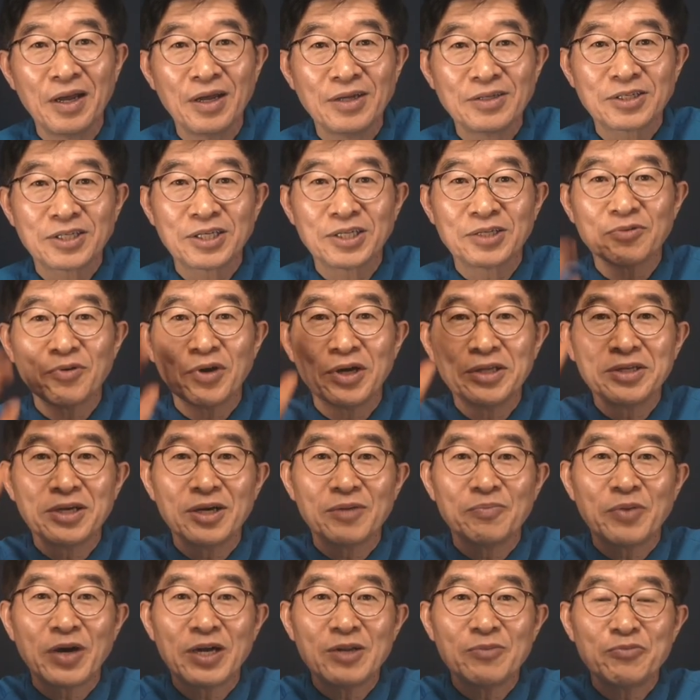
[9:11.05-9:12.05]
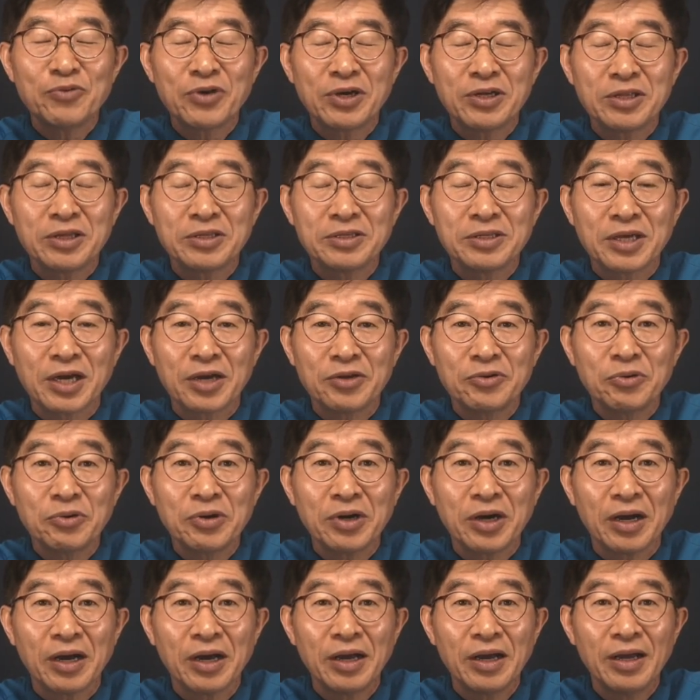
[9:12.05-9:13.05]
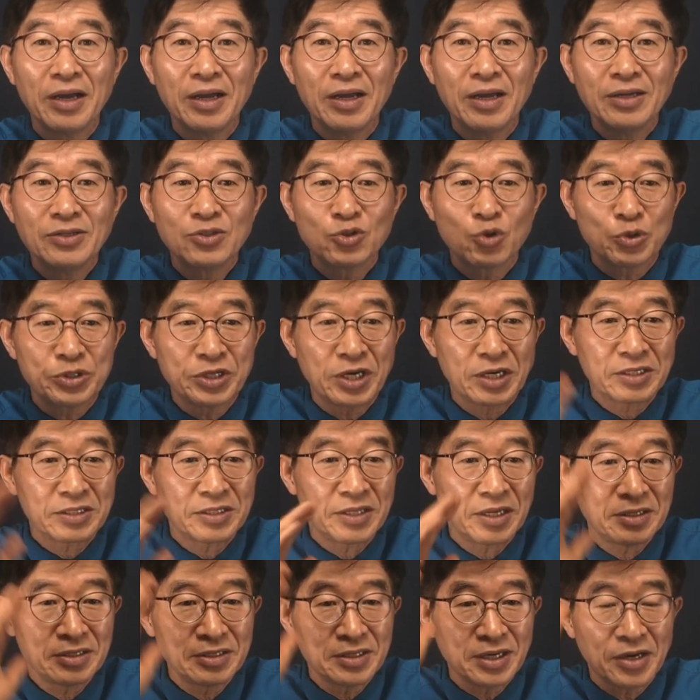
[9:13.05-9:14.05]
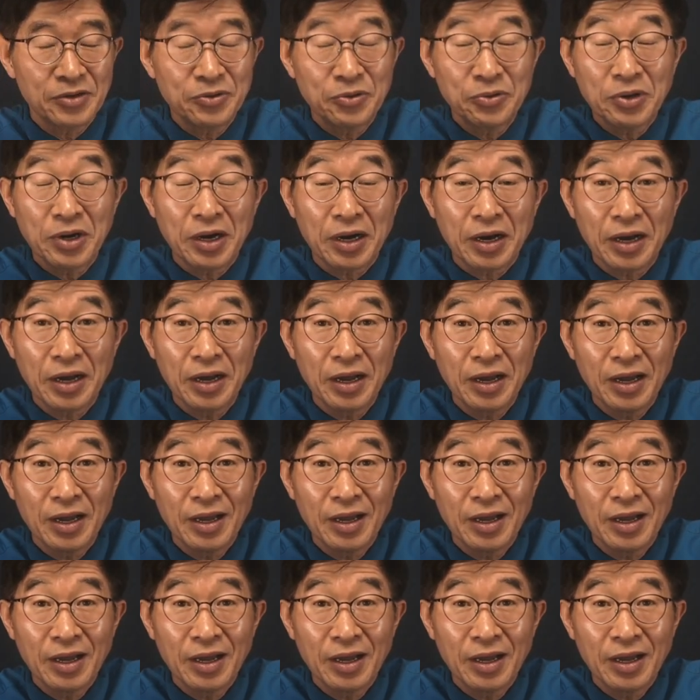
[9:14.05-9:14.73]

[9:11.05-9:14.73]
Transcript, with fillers: 선관위가 발표하던 자료가 조작된 자료가